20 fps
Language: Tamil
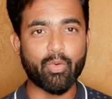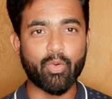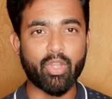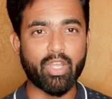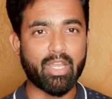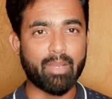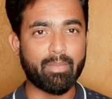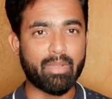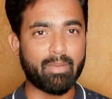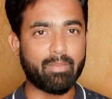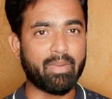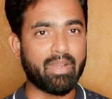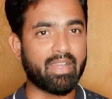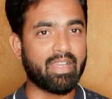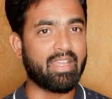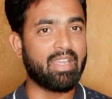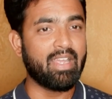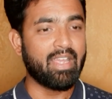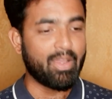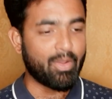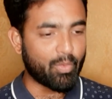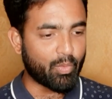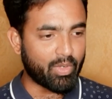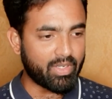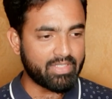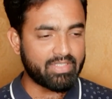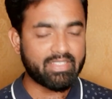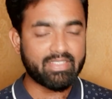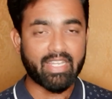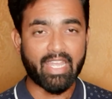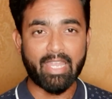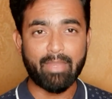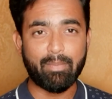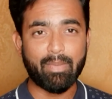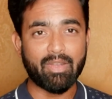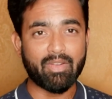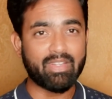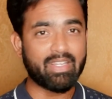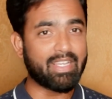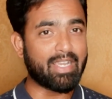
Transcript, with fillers: கொடுக்காமல் இருப்பாங்க ஒன்ஸ் இந்த ஐபிஎல் வந்து